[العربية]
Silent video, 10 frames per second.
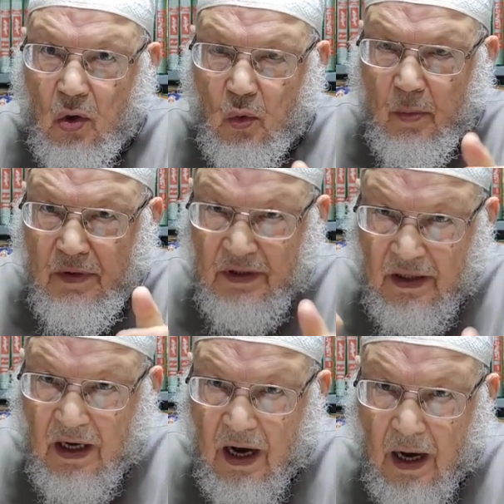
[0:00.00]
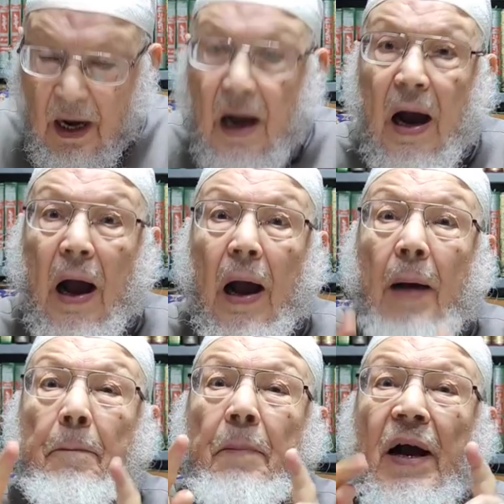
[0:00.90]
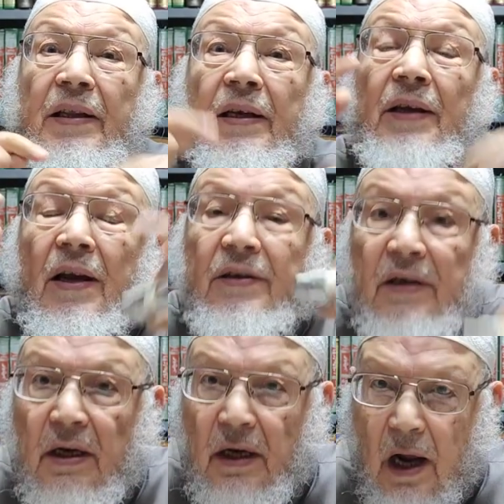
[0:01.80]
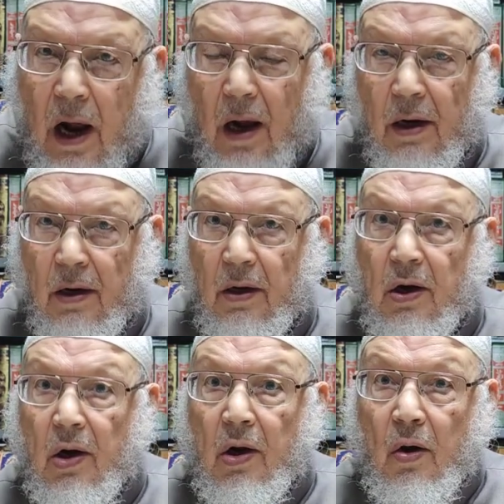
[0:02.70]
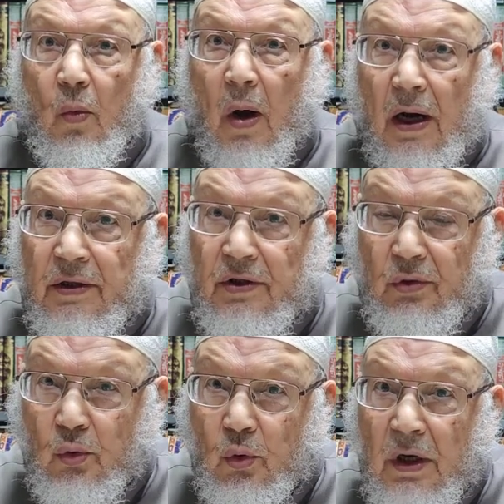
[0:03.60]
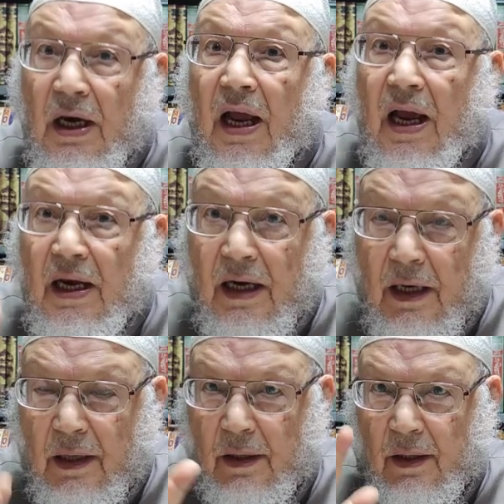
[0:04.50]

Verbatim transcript: ومسكها بعد تحصيلها وأقصد هنا الحلال